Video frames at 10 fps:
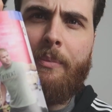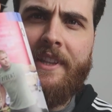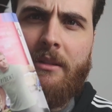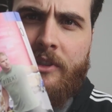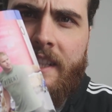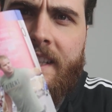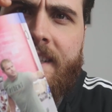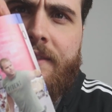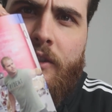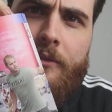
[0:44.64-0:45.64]
Ma partiamo
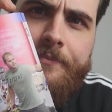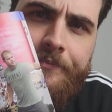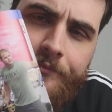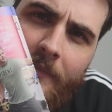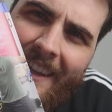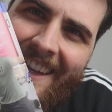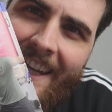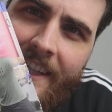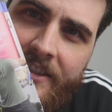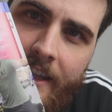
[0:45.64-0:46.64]
dall'inizio.
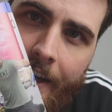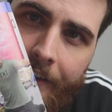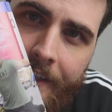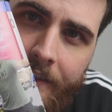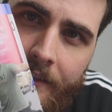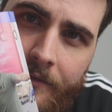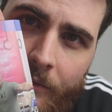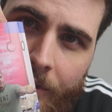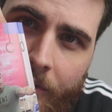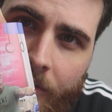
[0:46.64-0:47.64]
Kelly Starrett,
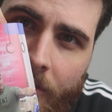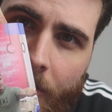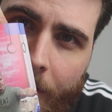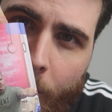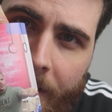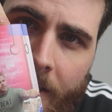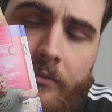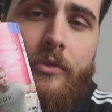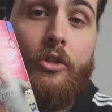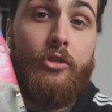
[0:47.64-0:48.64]
questo signore qui,
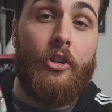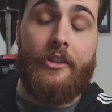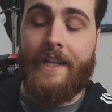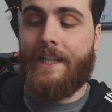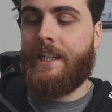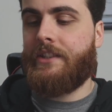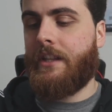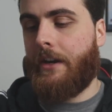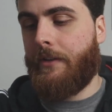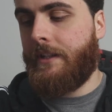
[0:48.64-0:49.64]
dottor Kelly
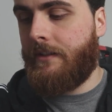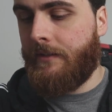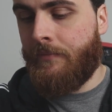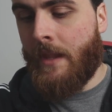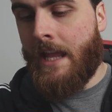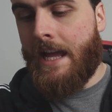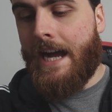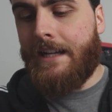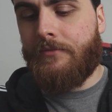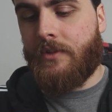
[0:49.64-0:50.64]
Starrett,
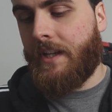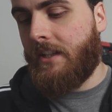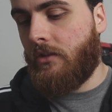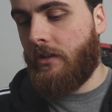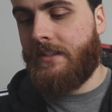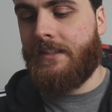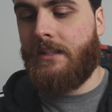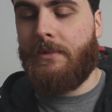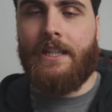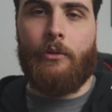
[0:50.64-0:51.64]
ha scritto
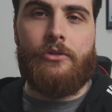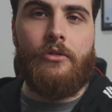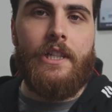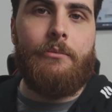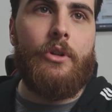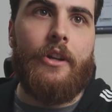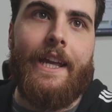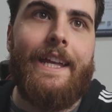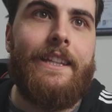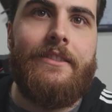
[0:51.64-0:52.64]
essenzialmente questo libro
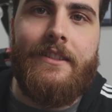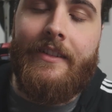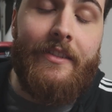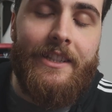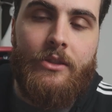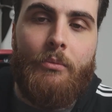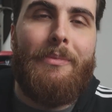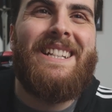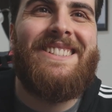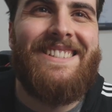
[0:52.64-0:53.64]
che è, di- è diventato un
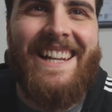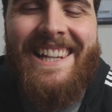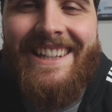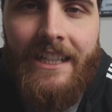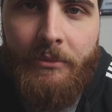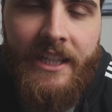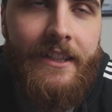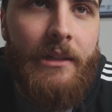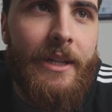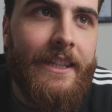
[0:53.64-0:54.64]
best seller
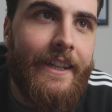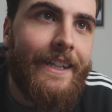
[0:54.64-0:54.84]
immediatamente.